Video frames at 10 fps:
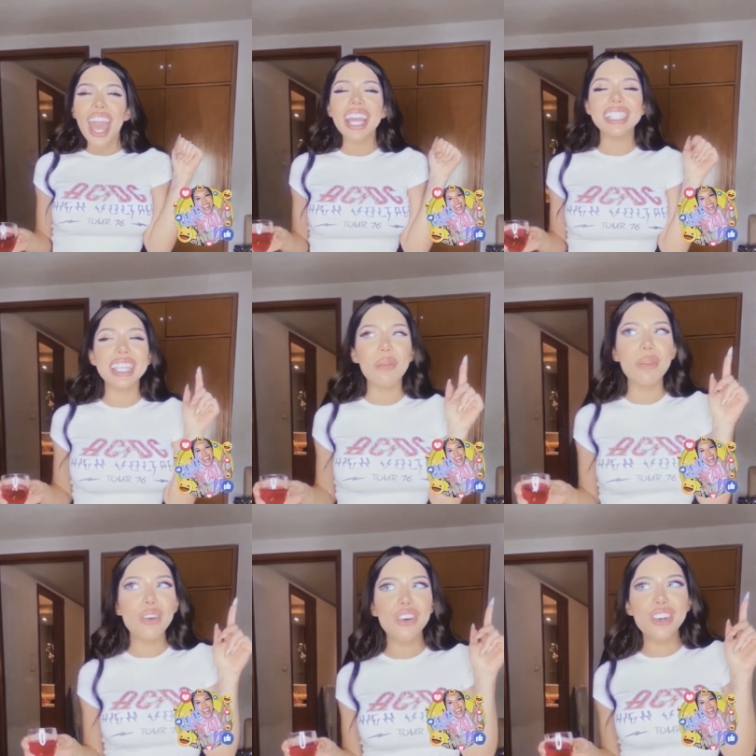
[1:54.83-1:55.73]

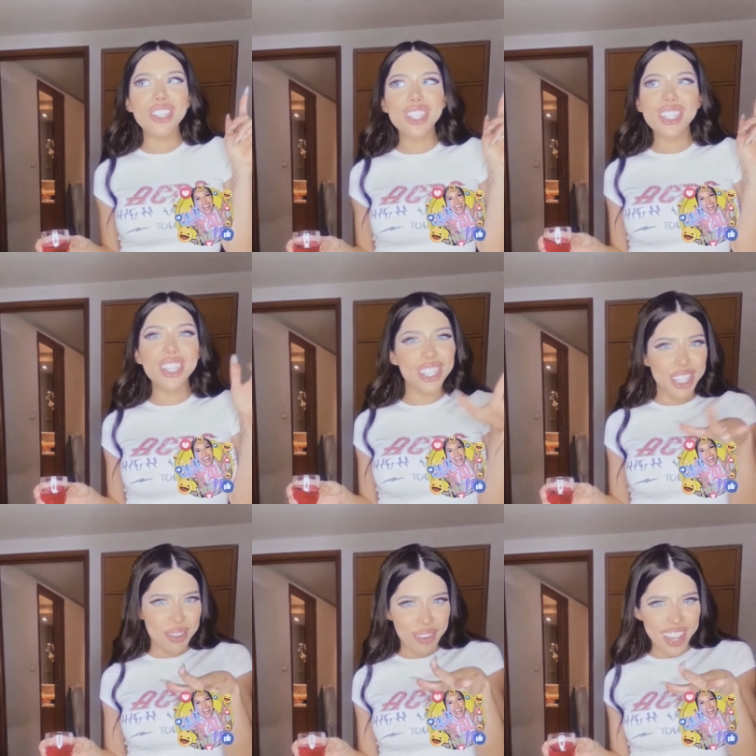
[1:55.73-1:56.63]
Estamos, no
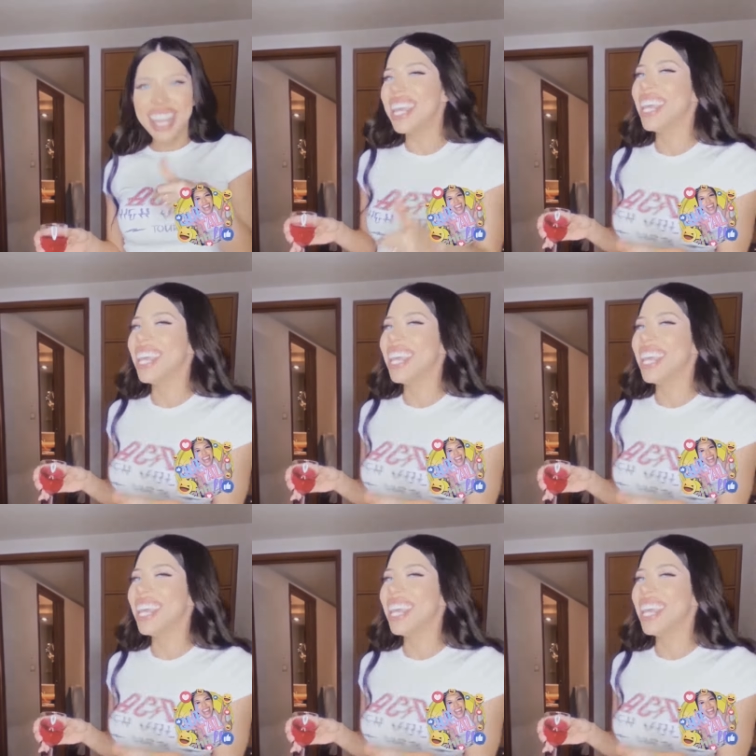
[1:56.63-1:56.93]
se ve.